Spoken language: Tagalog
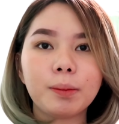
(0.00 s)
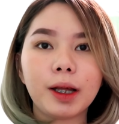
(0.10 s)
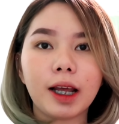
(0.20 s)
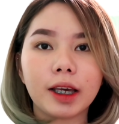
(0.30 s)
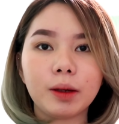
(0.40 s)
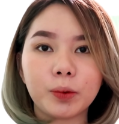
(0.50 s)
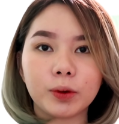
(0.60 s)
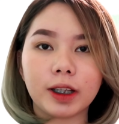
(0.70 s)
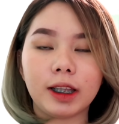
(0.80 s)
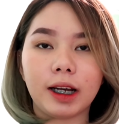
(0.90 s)
malaki
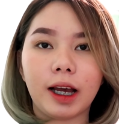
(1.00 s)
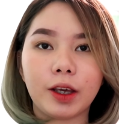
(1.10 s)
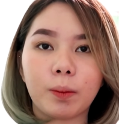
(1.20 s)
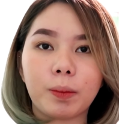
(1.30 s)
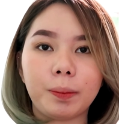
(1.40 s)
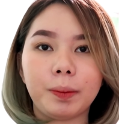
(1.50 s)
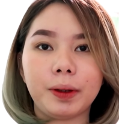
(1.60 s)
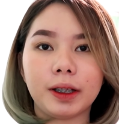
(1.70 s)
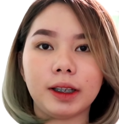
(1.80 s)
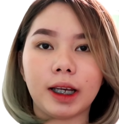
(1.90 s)
po talaga yung
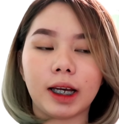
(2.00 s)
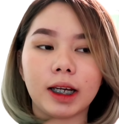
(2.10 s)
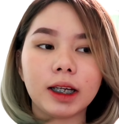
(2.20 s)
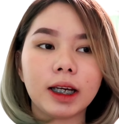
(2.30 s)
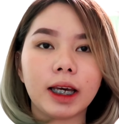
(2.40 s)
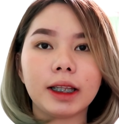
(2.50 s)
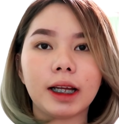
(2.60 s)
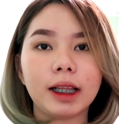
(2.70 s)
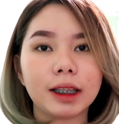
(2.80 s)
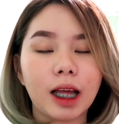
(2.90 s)
pagpipil niya and
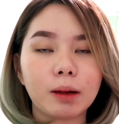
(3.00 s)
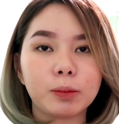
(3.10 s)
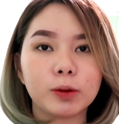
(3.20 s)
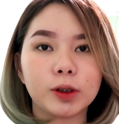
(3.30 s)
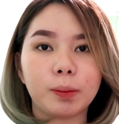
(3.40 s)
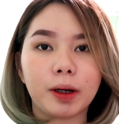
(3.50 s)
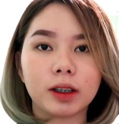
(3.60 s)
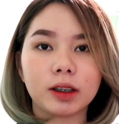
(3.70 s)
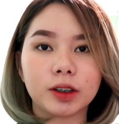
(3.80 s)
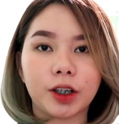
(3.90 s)
halata po siya
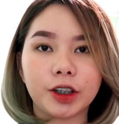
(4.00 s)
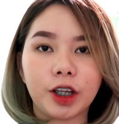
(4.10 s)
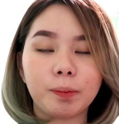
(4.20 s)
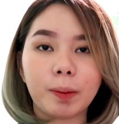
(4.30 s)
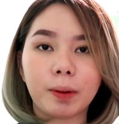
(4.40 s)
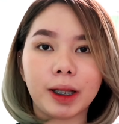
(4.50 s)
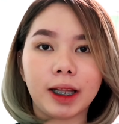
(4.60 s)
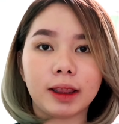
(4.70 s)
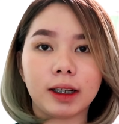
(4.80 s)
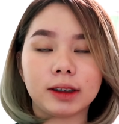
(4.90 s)
pag nag-start na yung
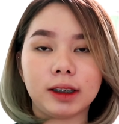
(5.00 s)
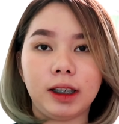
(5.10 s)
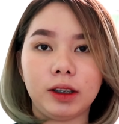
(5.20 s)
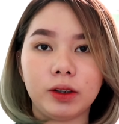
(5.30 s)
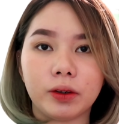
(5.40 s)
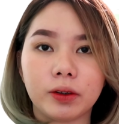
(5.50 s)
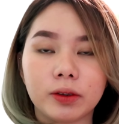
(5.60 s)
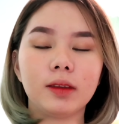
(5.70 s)
pamamalat ng skin niyo